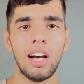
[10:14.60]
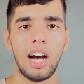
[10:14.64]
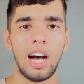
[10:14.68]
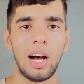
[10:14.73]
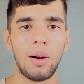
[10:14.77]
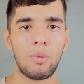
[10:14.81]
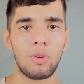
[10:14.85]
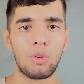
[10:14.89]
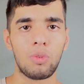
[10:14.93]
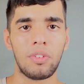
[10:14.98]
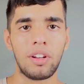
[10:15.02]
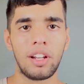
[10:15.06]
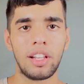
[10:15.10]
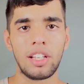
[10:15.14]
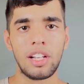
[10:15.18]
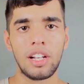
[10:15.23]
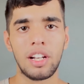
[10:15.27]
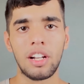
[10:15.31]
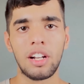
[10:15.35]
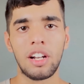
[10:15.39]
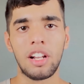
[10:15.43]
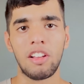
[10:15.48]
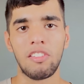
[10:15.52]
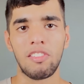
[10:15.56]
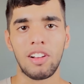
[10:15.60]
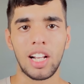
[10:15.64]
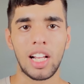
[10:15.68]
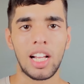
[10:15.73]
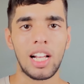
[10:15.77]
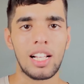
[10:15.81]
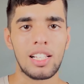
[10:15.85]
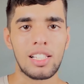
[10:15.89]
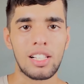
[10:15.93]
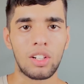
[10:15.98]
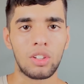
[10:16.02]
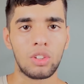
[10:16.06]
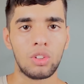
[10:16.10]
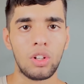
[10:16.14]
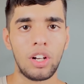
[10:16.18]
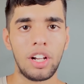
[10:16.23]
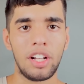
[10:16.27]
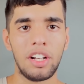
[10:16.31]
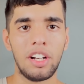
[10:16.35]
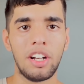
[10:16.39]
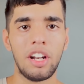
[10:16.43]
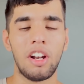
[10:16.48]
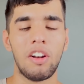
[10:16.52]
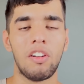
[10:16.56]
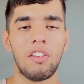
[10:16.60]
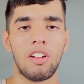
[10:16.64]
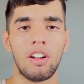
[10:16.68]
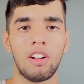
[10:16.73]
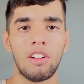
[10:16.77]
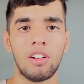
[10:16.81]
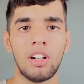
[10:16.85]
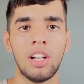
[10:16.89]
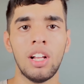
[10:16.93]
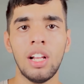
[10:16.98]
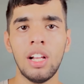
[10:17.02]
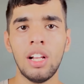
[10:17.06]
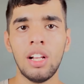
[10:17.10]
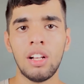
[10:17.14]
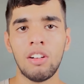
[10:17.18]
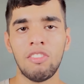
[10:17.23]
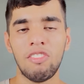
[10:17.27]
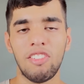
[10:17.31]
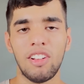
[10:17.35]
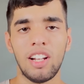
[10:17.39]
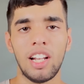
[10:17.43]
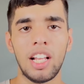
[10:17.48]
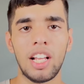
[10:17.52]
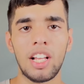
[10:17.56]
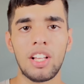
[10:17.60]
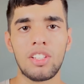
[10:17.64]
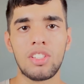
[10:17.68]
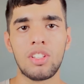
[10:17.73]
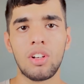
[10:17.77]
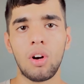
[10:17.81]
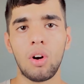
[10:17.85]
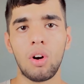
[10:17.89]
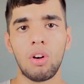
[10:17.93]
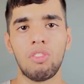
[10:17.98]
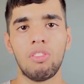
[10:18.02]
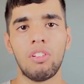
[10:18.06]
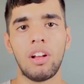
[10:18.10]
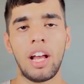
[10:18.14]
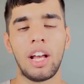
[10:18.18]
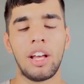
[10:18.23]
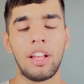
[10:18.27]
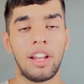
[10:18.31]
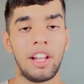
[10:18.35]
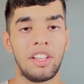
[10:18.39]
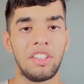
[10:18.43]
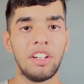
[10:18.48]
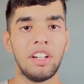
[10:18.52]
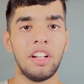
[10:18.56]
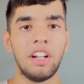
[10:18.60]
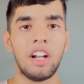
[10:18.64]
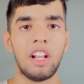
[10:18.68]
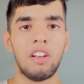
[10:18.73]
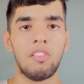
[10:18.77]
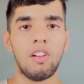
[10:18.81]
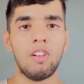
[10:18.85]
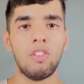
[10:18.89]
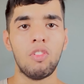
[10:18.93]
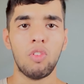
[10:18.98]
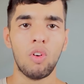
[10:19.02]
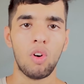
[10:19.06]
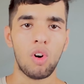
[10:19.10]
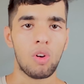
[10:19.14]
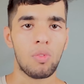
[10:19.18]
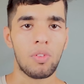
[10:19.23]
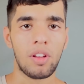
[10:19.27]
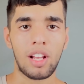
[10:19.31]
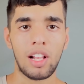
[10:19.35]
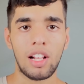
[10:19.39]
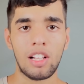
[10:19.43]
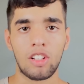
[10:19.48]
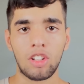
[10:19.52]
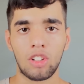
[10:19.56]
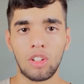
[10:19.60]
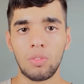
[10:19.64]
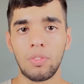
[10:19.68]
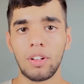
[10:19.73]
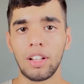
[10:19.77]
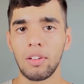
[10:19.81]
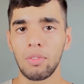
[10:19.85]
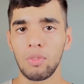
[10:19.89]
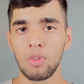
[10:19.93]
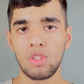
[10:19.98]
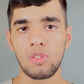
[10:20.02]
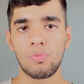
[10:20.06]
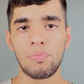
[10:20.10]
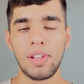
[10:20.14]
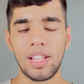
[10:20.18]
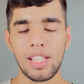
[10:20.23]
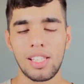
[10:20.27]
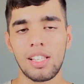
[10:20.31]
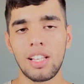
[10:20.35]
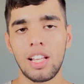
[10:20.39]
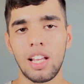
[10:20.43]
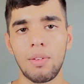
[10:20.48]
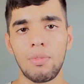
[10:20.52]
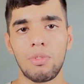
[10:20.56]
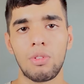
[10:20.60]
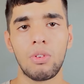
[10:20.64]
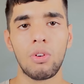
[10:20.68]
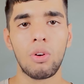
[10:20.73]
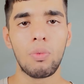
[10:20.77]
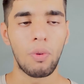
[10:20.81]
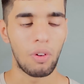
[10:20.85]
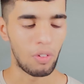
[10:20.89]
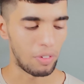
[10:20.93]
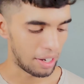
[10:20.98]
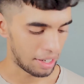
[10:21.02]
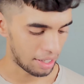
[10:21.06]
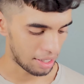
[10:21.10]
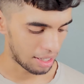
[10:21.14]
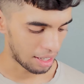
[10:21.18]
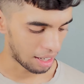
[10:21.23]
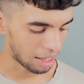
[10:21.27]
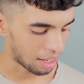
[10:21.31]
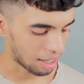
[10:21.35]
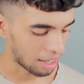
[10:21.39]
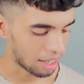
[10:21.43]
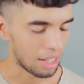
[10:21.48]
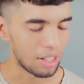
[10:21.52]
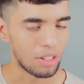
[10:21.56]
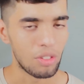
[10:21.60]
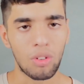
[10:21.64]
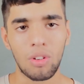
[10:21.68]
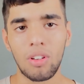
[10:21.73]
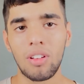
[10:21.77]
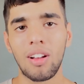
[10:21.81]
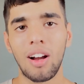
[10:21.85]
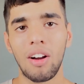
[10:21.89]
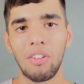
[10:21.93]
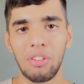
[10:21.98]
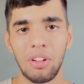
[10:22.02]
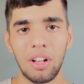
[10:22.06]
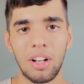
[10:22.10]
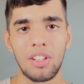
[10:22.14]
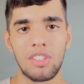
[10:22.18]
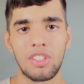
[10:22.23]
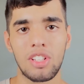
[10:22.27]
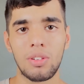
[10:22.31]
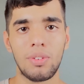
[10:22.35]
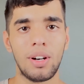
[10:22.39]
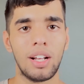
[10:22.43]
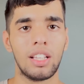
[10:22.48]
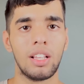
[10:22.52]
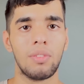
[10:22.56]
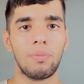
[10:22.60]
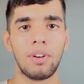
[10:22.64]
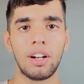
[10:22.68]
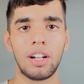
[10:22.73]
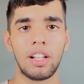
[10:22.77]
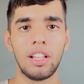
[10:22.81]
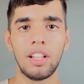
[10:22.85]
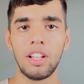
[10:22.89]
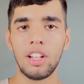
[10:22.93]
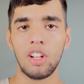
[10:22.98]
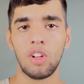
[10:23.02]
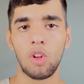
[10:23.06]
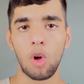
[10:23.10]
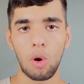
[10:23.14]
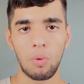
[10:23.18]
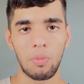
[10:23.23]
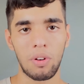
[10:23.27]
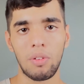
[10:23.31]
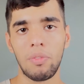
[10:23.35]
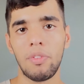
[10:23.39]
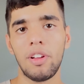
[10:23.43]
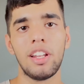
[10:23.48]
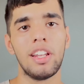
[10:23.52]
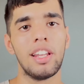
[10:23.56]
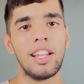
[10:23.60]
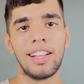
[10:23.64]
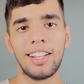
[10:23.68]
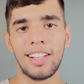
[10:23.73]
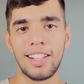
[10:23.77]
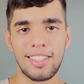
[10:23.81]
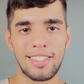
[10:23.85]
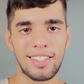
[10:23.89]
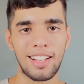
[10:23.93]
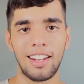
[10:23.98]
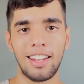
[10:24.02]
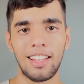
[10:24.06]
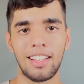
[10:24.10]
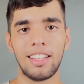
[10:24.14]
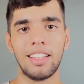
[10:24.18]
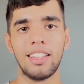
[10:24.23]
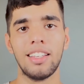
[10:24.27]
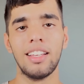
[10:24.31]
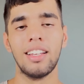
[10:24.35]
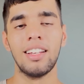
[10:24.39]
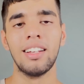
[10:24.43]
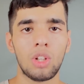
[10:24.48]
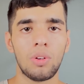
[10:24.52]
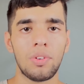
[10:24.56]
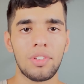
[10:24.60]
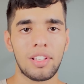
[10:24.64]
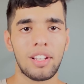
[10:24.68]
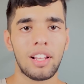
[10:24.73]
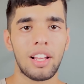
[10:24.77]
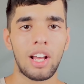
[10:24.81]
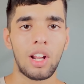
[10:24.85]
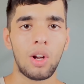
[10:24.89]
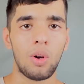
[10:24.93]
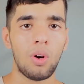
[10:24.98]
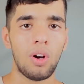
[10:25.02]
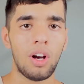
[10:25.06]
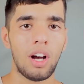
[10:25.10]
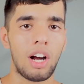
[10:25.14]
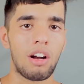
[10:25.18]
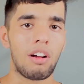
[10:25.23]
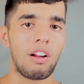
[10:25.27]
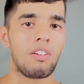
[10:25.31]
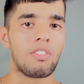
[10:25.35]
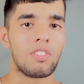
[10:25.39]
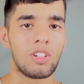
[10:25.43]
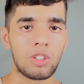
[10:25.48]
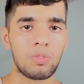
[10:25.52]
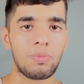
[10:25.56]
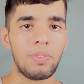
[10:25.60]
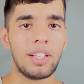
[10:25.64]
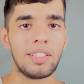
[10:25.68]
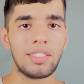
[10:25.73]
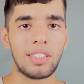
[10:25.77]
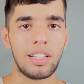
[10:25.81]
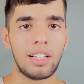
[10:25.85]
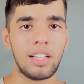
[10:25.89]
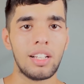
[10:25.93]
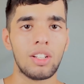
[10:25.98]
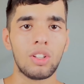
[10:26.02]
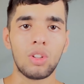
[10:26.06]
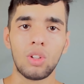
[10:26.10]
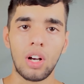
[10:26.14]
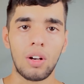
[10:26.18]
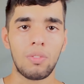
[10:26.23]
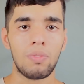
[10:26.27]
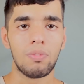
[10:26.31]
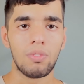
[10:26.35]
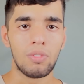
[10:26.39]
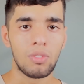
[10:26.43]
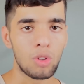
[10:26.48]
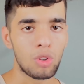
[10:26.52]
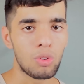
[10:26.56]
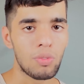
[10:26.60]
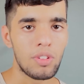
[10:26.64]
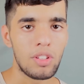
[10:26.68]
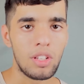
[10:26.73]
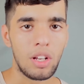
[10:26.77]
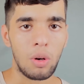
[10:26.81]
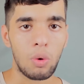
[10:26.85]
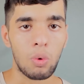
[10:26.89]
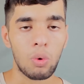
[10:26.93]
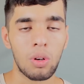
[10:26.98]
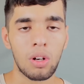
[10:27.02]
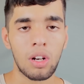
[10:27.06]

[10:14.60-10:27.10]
आप उसमें रेजिडेंट ईवल खेल सकते हो रेजिडेंट ईवल विलेज और रेजिडेंट एवल फोर भी खेल सकते हो मतलब कुछ पीसी गेम्स भी प्रोवाइड कर रहे हैं जो कि काफ़ी अच्छी बात है बट ये नॉर्मल में नहीं चलेगी है तो इसलिए कह रहा हूँ अगर आपके पास पैसा है तो आप उसमें जाओ